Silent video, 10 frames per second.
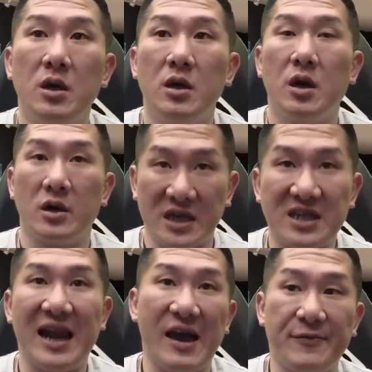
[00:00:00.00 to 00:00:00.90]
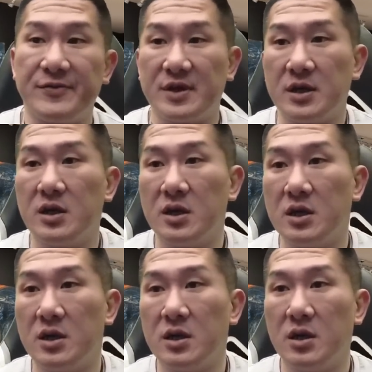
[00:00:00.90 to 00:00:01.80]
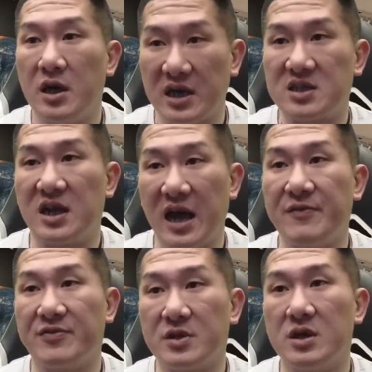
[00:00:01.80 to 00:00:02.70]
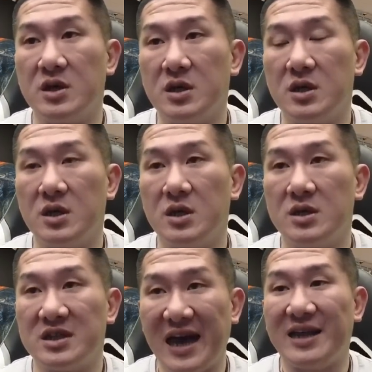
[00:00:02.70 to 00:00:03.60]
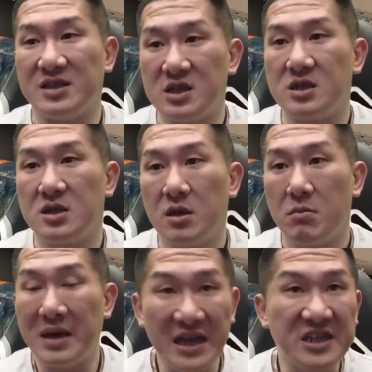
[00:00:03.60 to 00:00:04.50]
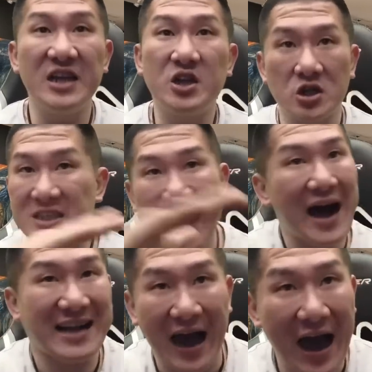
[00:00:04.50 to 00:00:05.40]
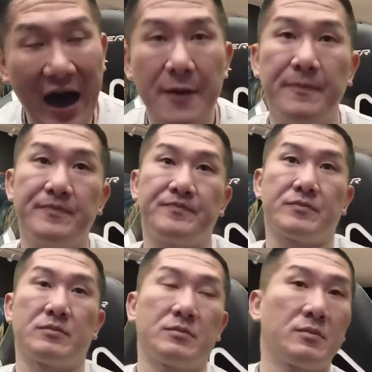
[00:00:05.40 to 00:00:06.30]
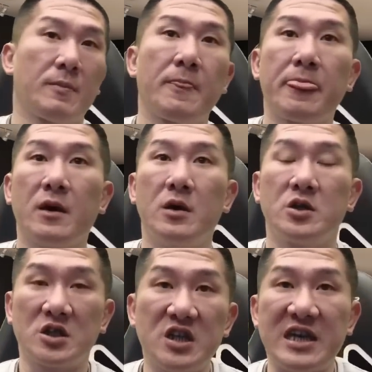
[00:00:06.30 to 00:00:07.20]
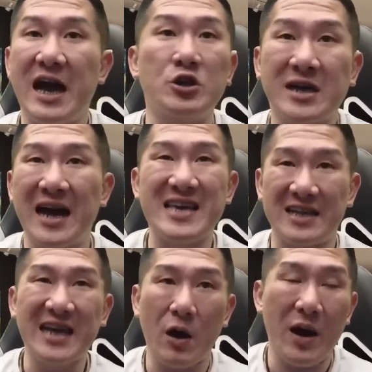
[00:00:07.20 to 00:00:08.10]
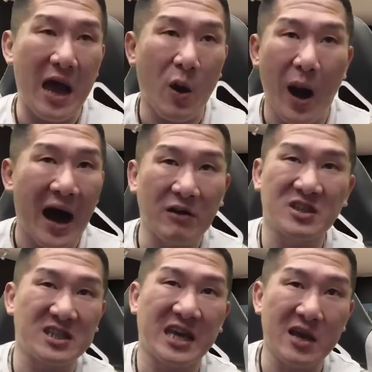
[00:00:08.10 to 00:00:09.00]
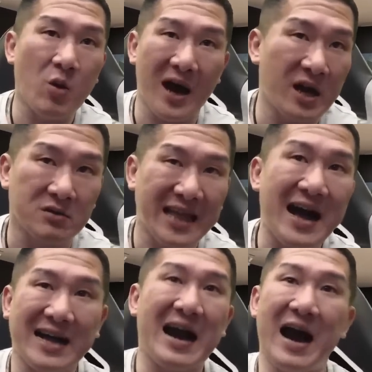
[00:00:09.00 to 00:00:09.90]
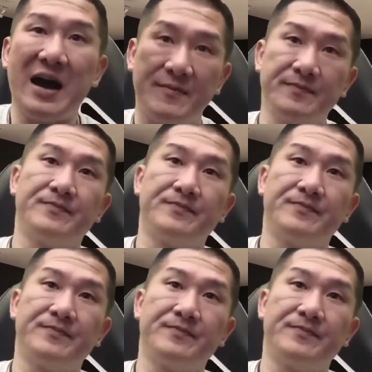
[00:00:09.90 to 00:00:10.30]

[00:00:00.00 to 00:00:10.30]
哦，也是 live 的，也是 live 的，这样子。明星就是大咖，就是你要去看演唱会要花好几千块那种大咖，